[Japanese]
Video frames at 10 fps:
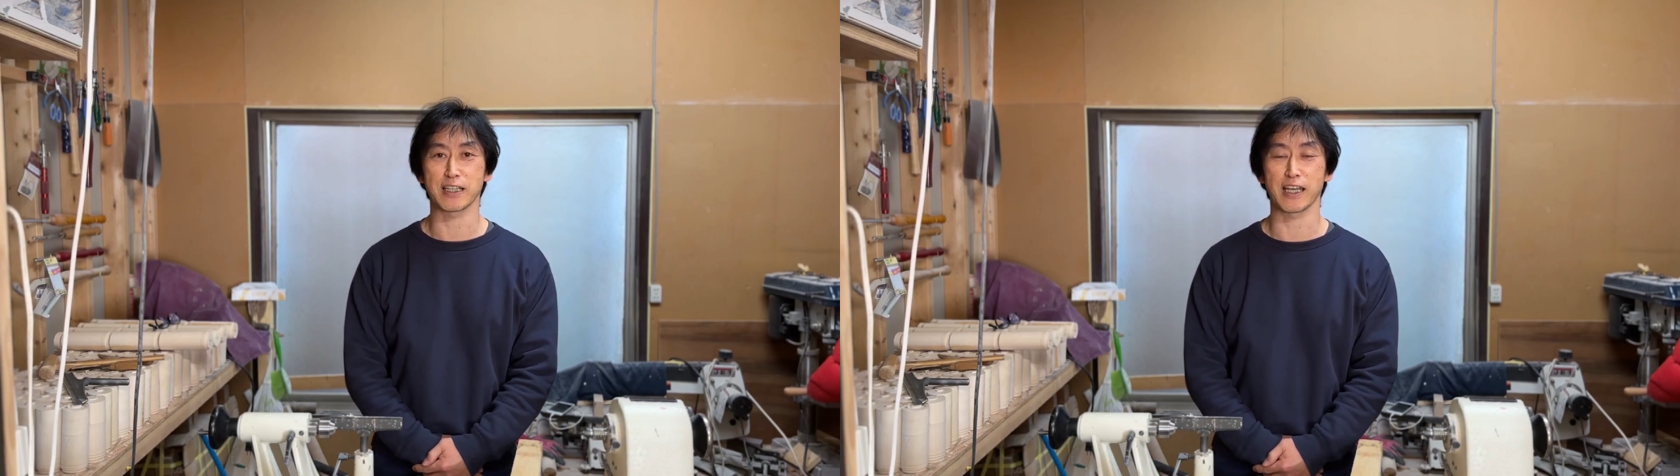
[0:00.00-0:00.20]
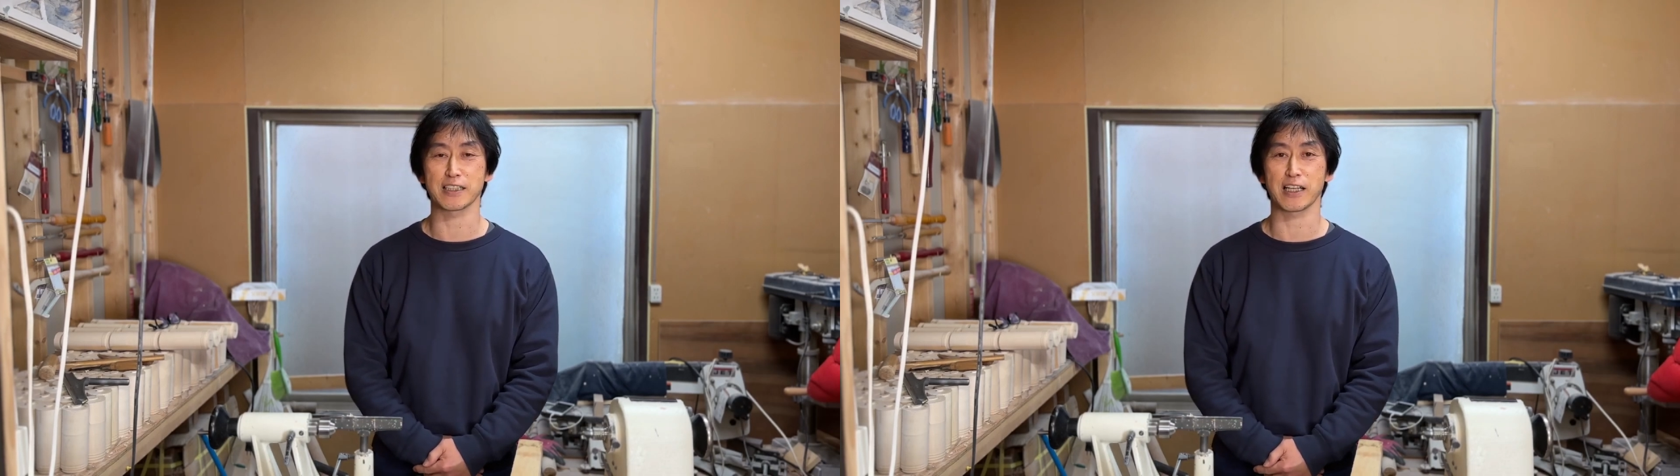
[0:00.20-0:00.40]

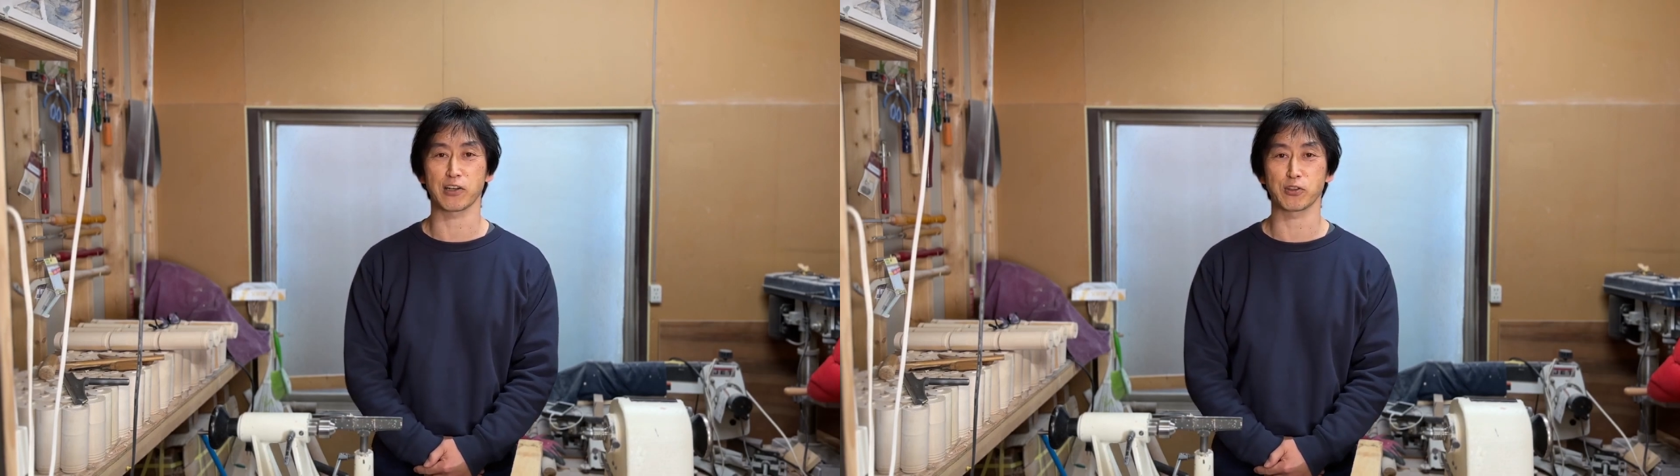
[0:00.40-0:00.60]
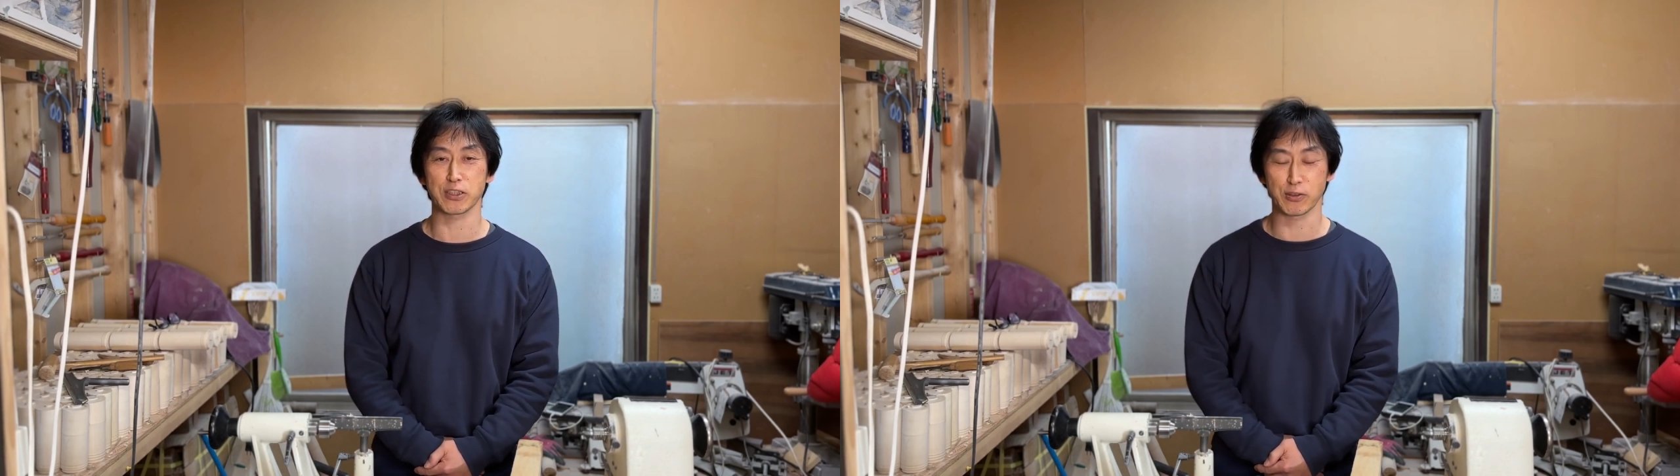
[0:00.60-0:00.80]
林田
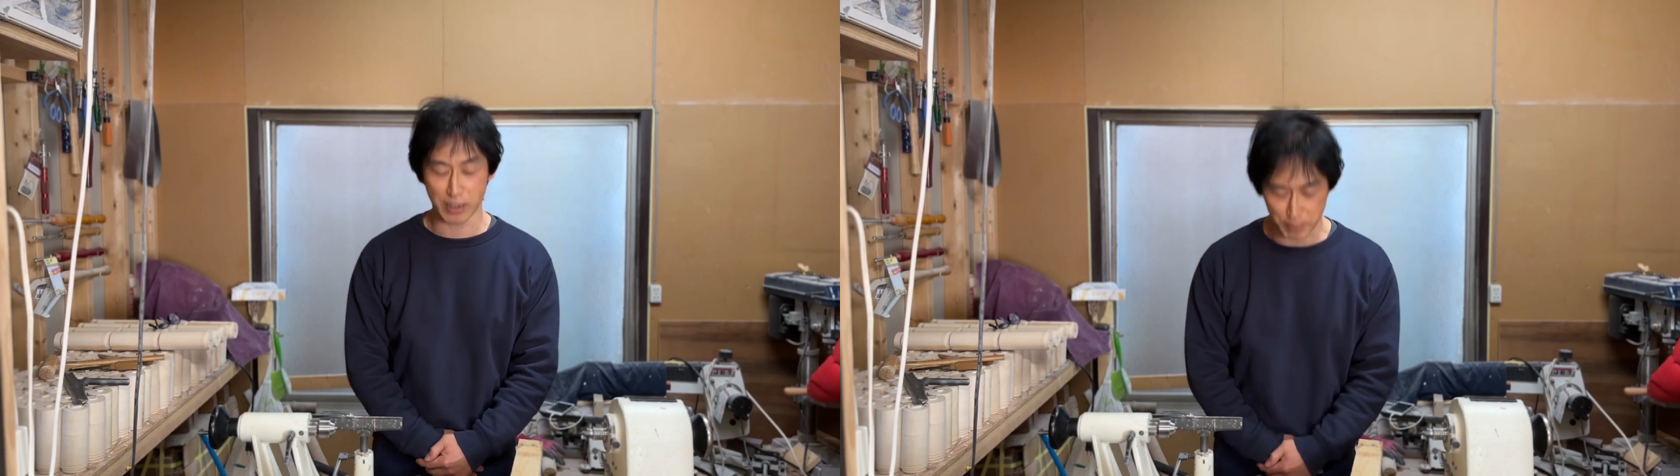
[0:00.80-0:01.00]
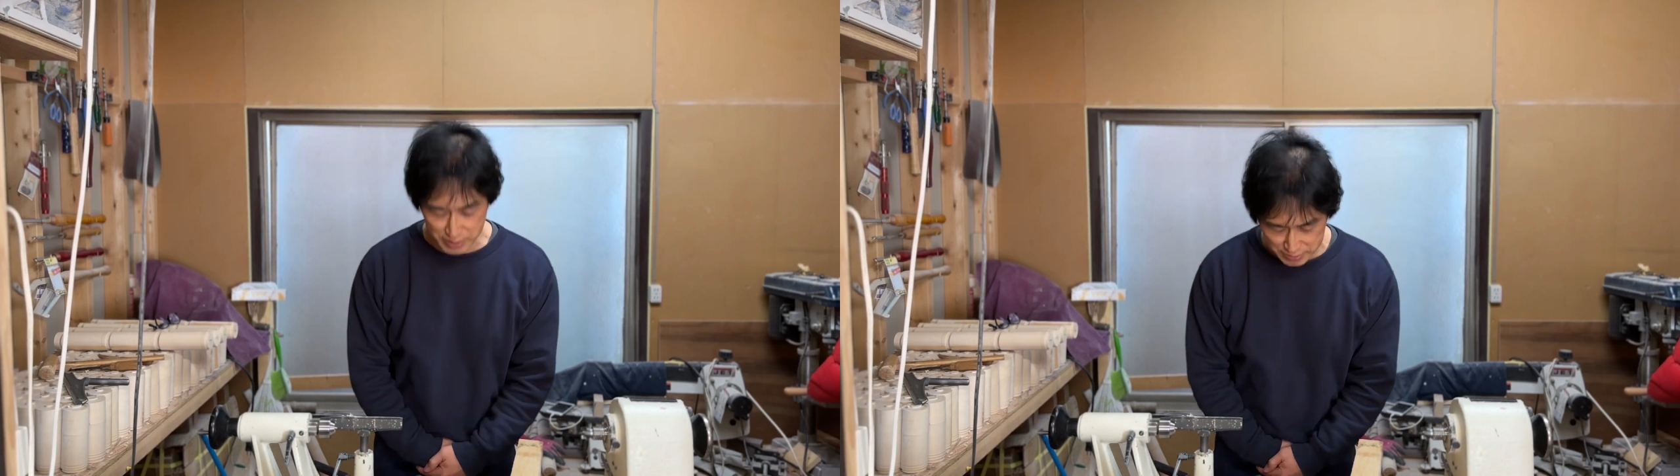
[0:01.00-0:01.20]
今年でござ
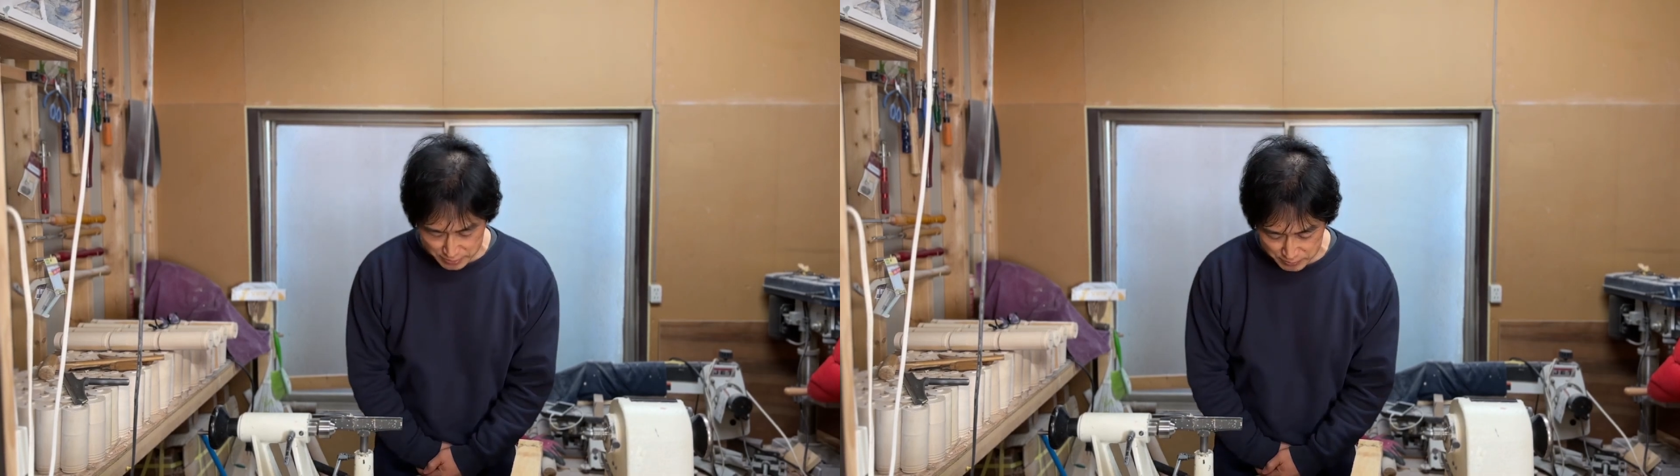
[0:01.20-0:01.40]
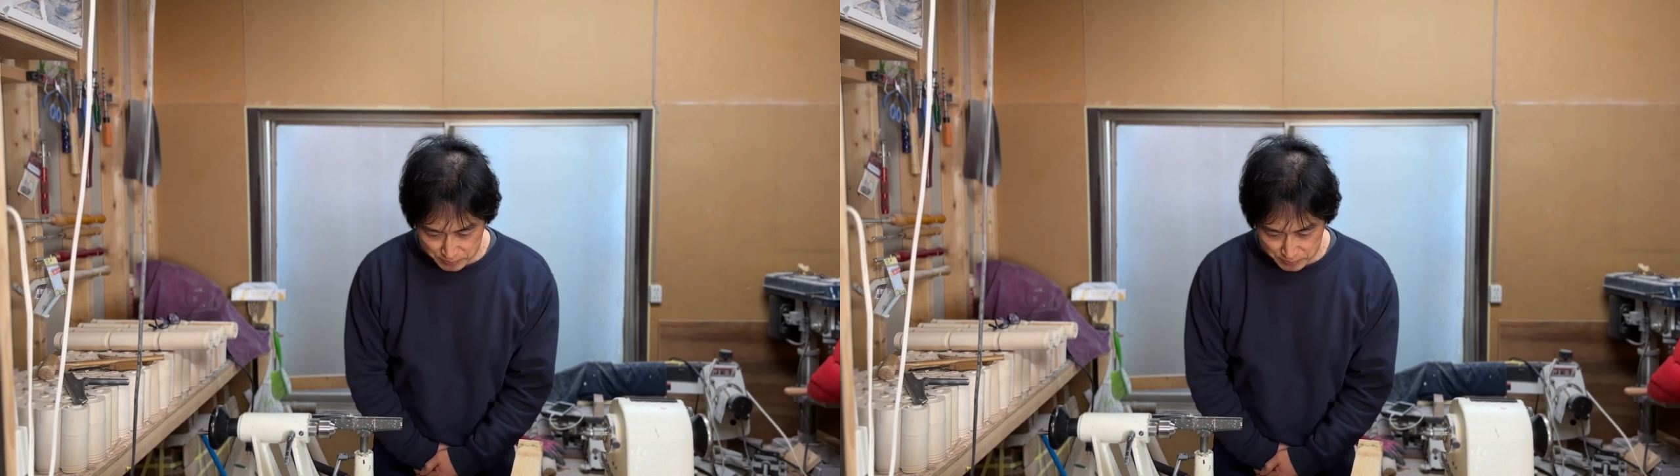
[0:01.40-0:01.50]
います、